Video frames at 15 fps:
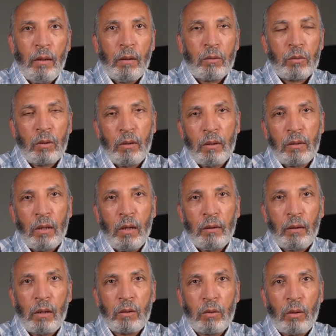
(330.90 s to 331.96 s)
خصوصا الناس اللي
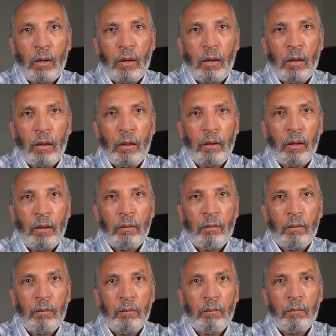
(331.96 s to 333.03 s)
هتحصل على
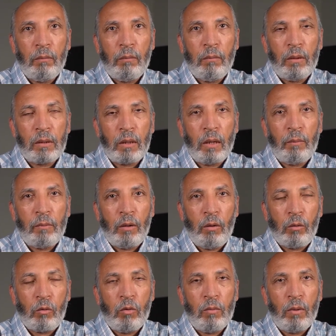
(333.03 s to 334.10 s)
يعني مزايا من
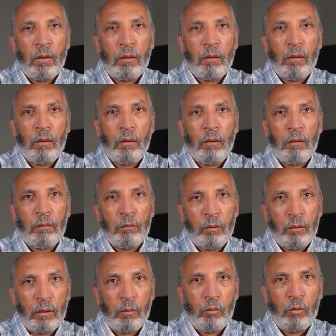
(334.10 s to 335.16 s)
الحكومه آه،
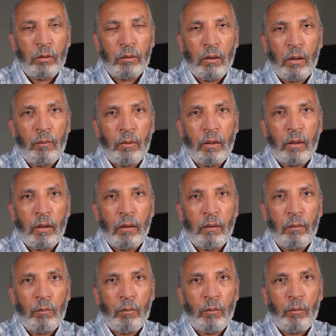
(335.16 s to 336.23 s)
وانت مواطن امريكي
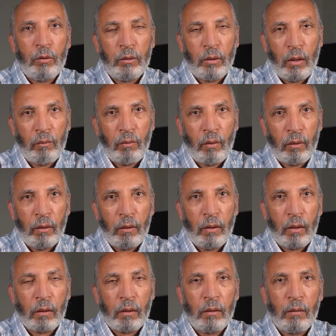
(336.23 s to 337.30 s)
مختلف عن
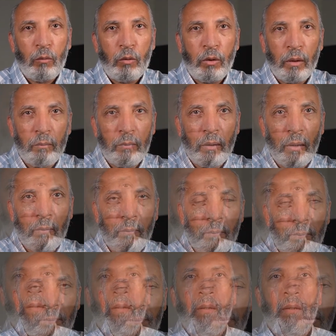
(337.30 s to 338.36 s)
انك مقيم دائم
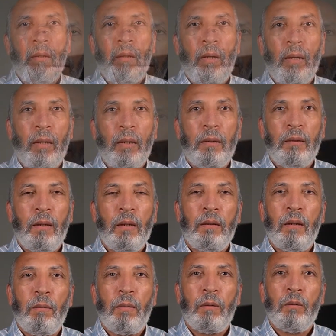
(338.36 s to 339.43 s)
الحاجه
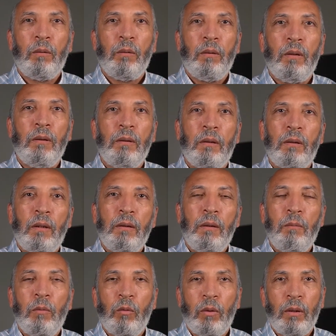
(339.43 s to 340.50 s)
الثالثه برضو ان انت
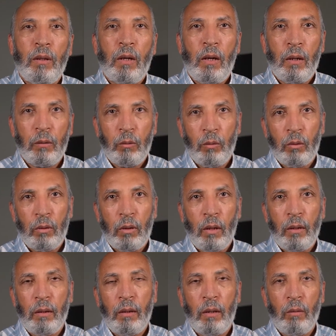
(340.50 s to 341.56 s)
تقدم لاولادك على طول
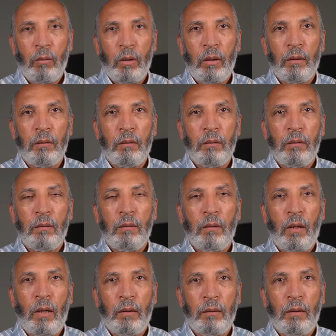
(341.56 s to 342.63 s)
اي اولاد
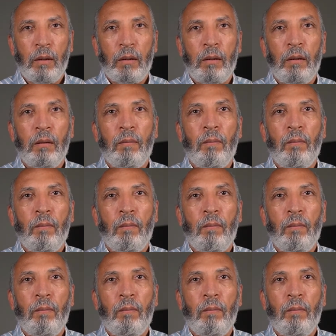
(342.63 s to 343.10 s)
عندك